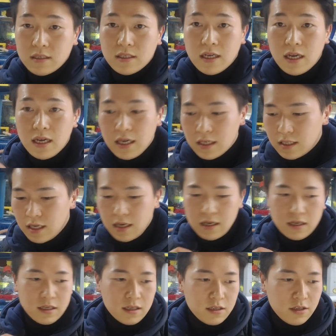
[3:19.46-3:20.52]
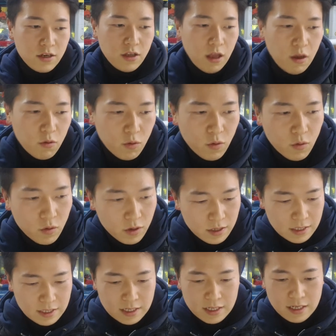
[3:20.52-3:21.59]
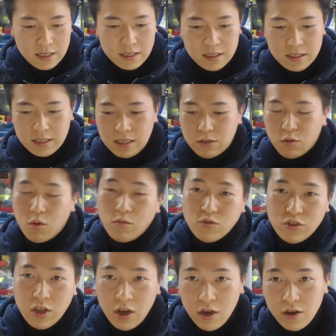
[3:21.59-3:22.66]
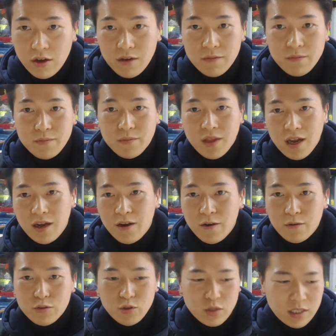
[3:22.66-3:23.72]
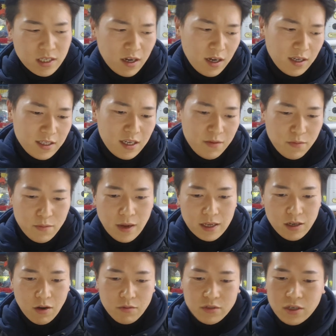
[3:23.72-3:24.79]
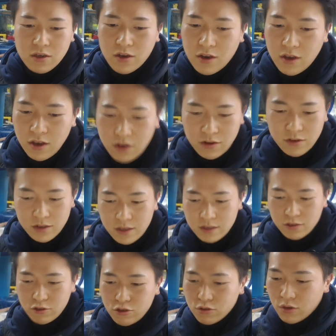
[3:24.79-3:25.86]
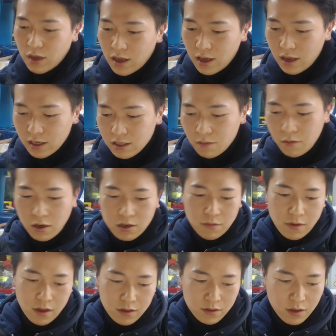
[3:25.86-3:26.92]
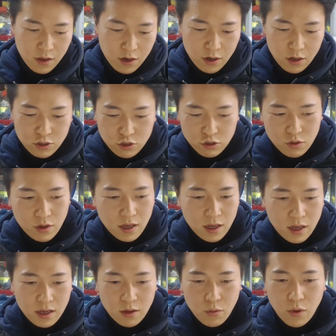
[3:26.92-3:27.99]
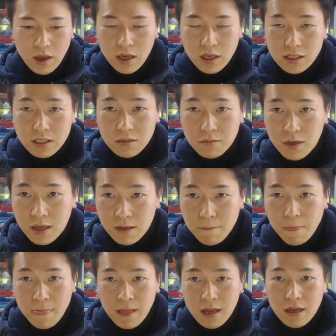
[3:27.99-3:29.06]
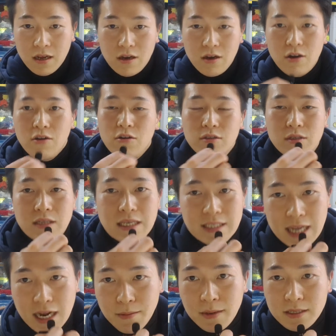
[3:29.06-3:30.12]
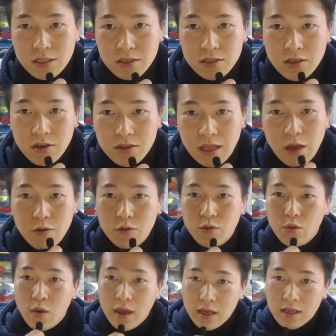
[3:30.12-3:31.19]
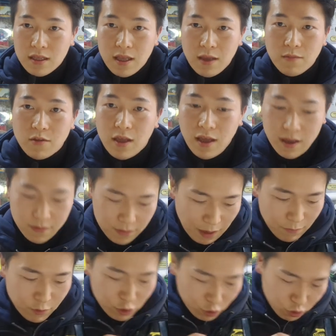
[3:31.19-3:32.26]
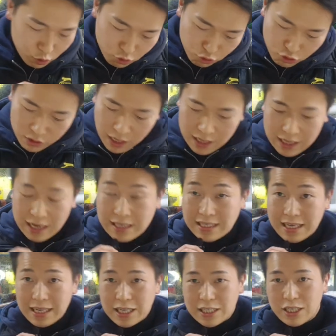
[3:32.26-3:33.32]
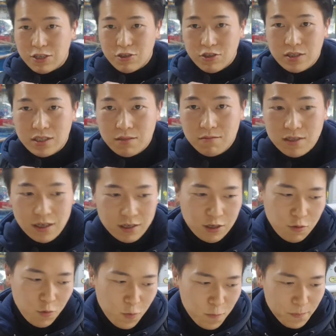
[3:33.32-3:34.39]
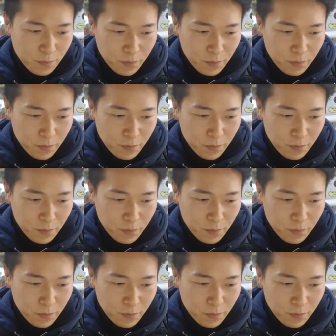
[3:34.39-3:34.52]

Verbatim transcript: 자, 잘 들여놨고 이 돌문어 어, 싫어하는 사람이 많이 없을 거예요. 숙회에서 먹으면 숙회 회지만 어, 삶아져서 나온 회기 때문에 남녀노소 누구나 다 즐기실 수 있습니다. 그리고